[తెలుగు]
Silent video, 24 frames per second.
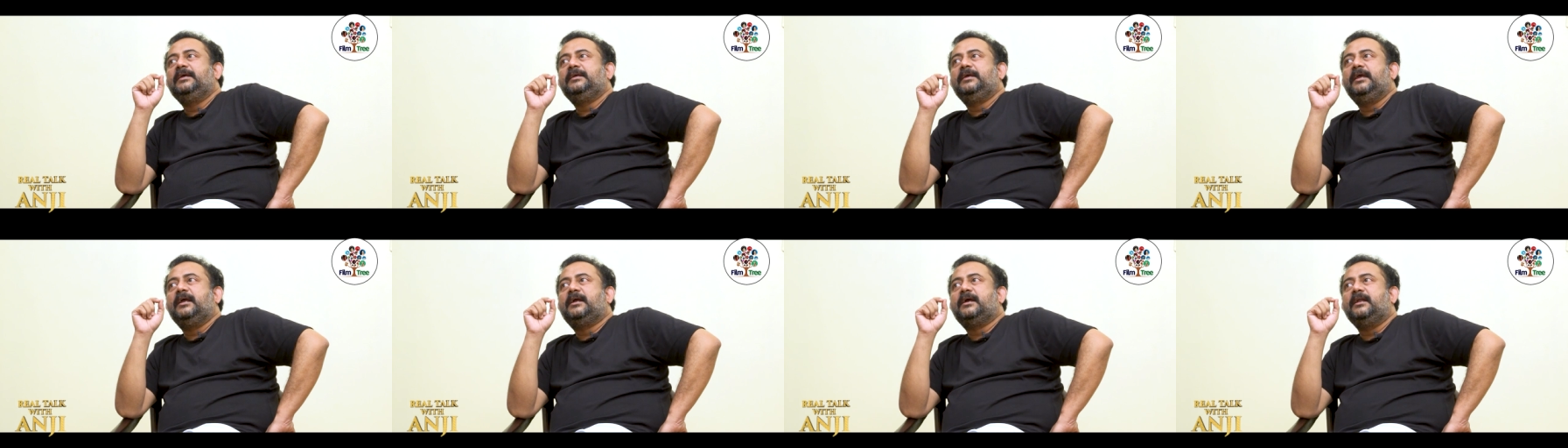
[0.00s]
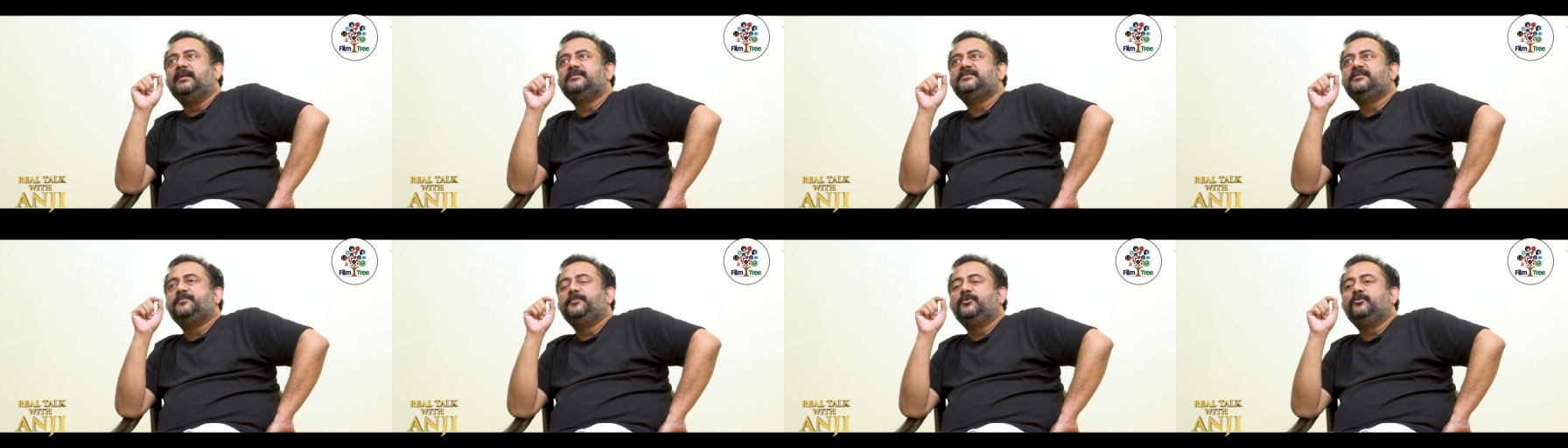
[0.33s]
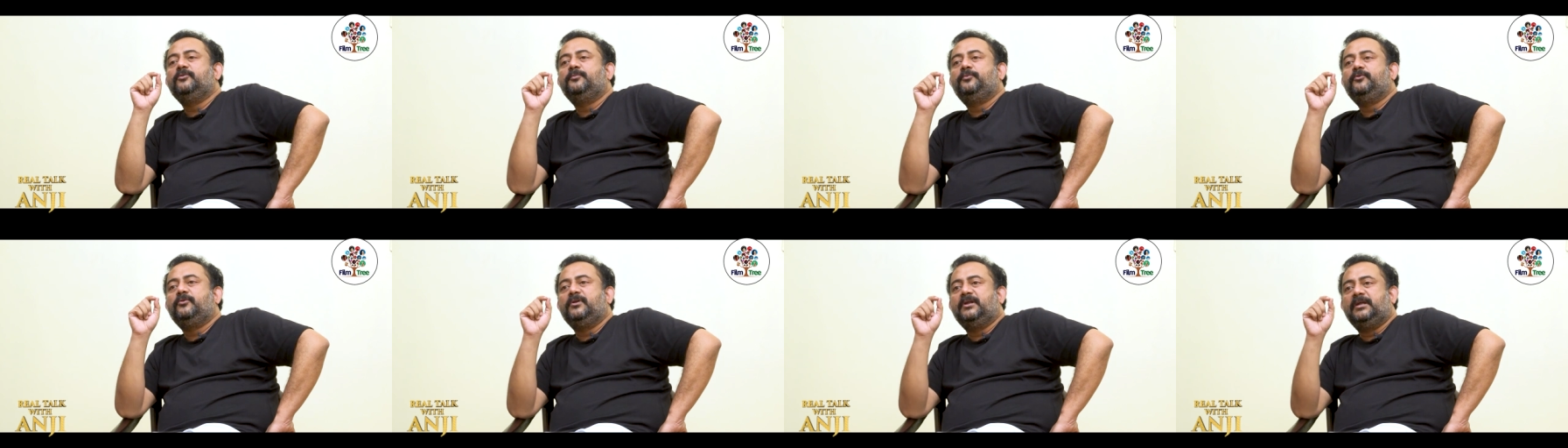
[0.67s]
ఏ కండిషన్ మీద
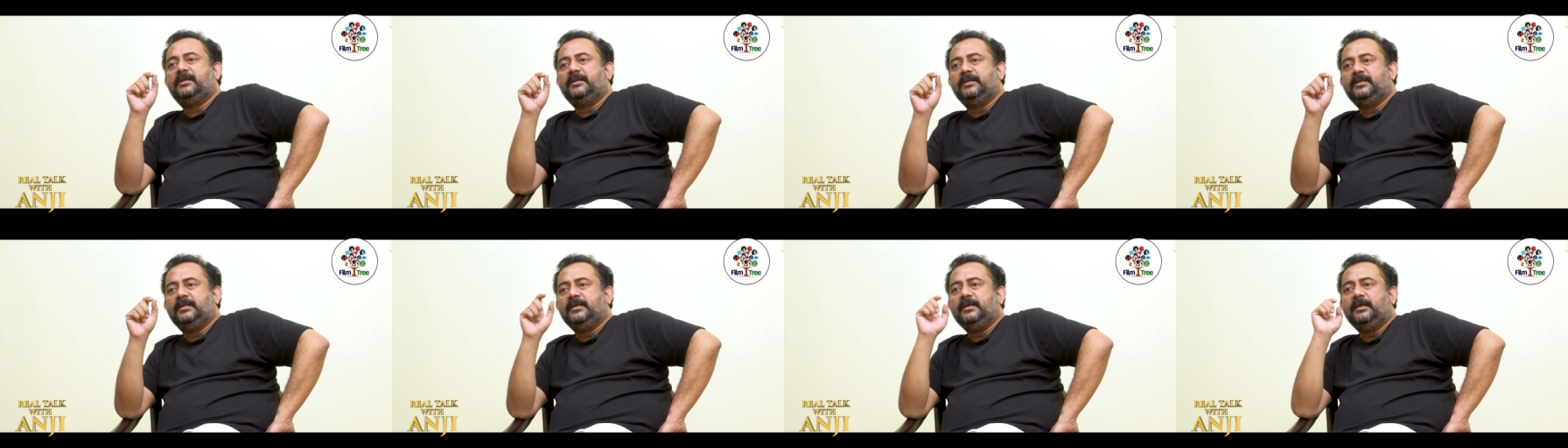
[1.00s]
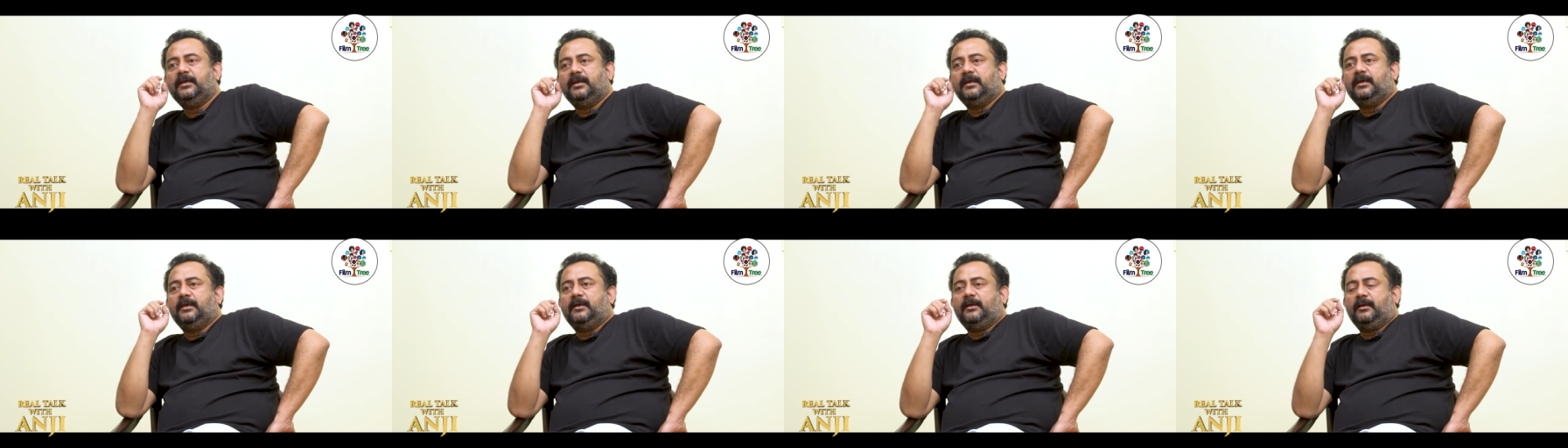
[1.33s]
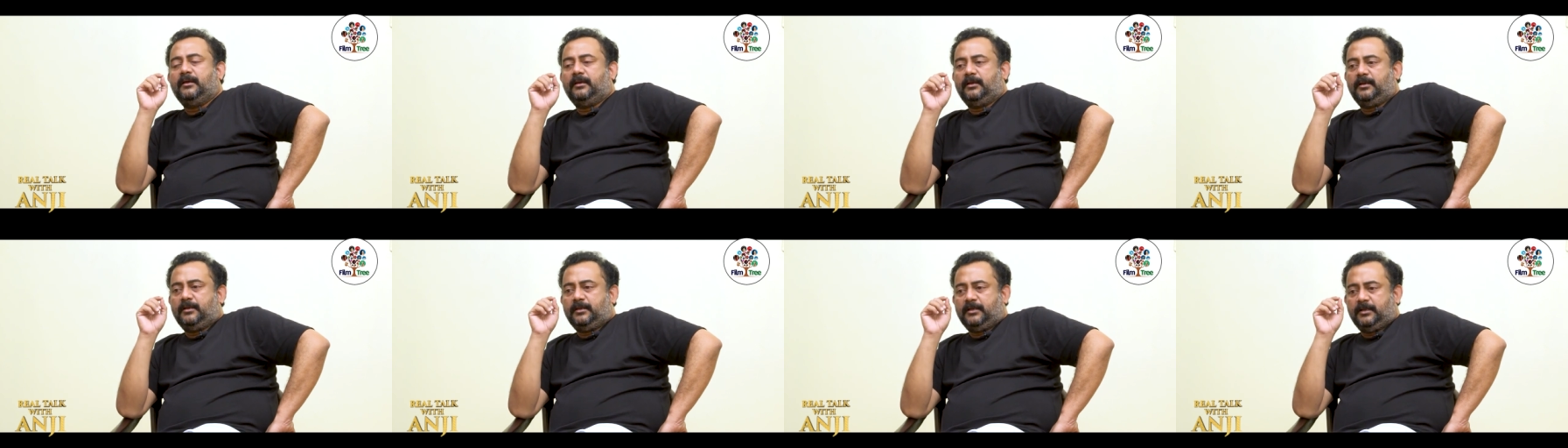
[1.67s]
ఒప్పుకున్నారంటే
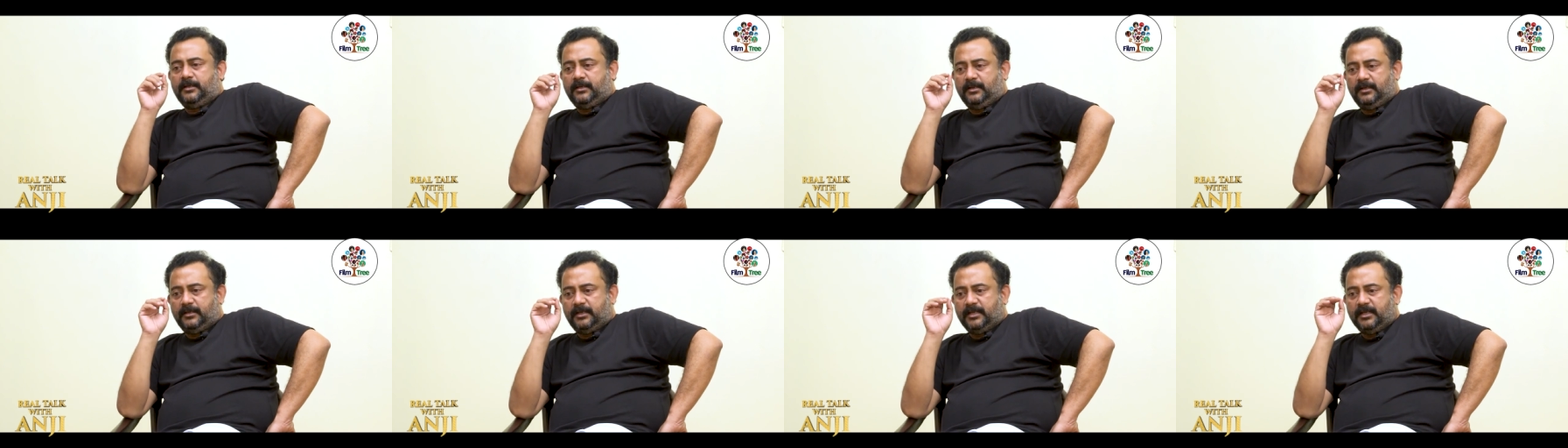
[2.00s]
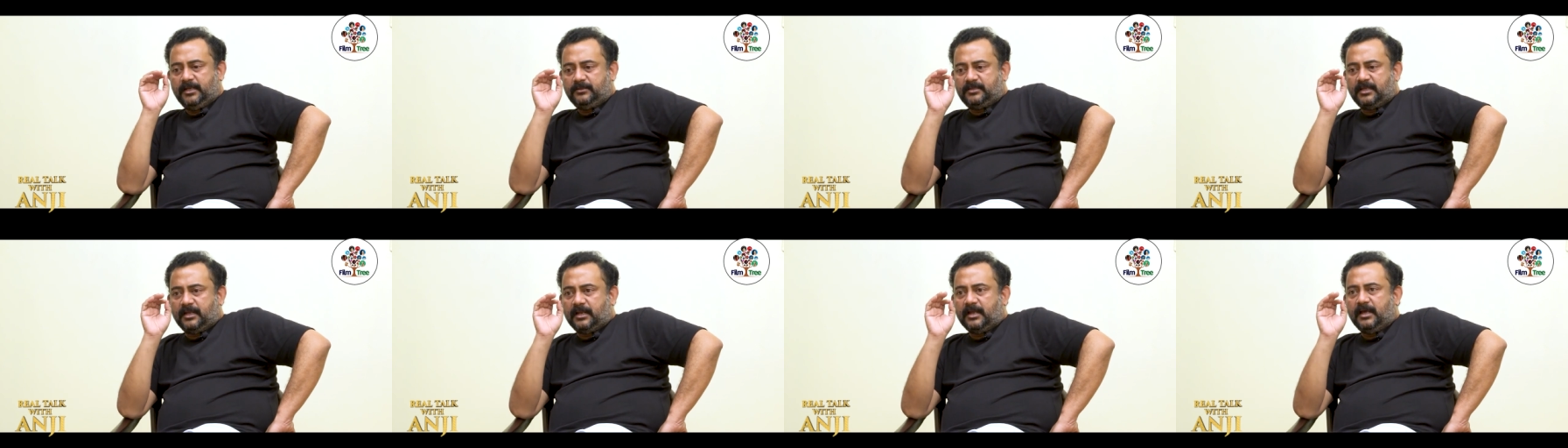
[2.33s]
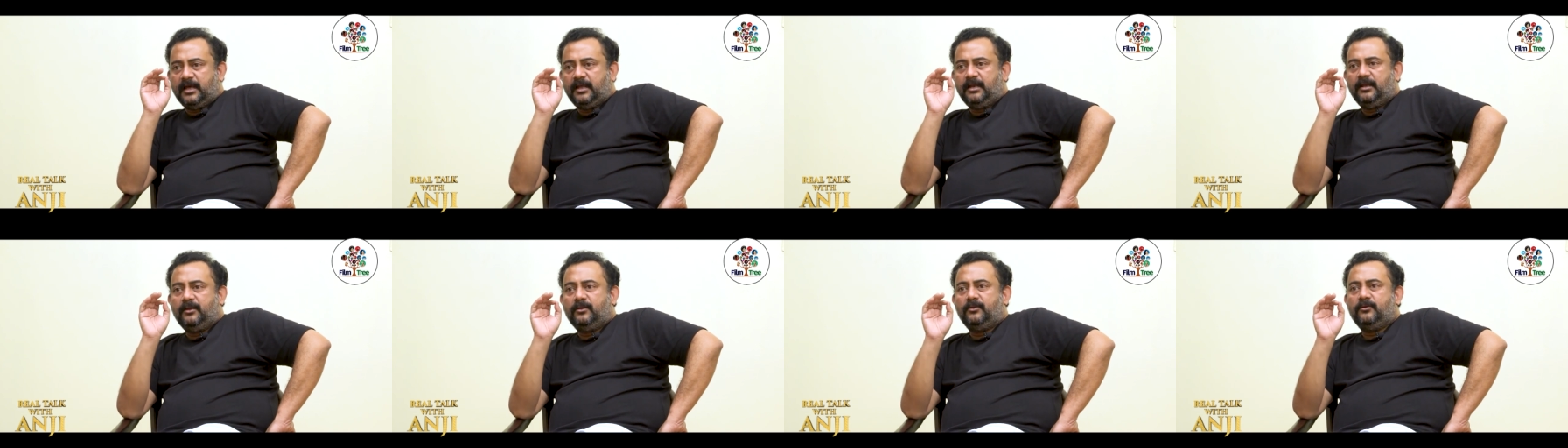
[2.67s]
నేను
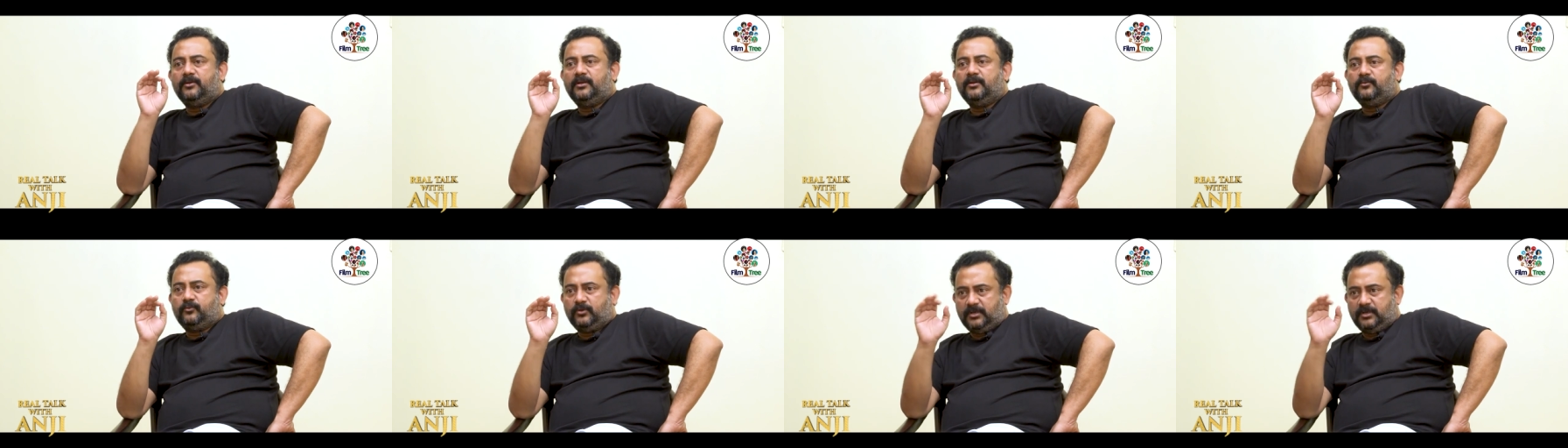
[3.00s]
తెనాలిలోనే